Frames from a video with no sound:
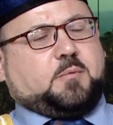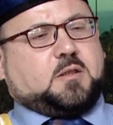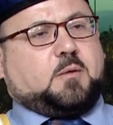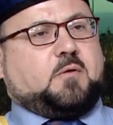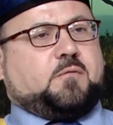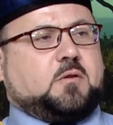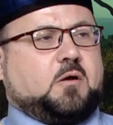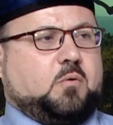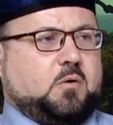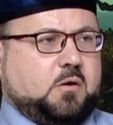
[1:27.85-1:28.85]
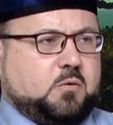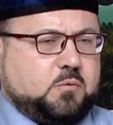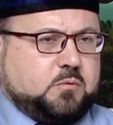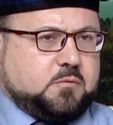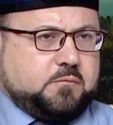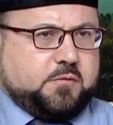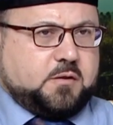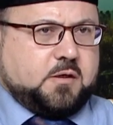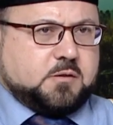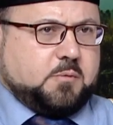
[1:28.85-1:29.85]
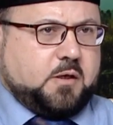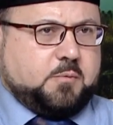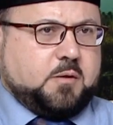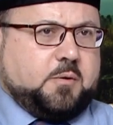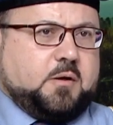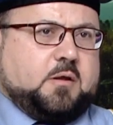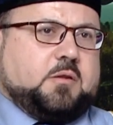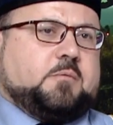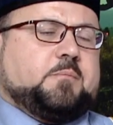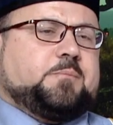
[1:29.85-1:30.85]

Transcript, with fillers: عندما فداه الله فدا إسماعيل بذبح عظيم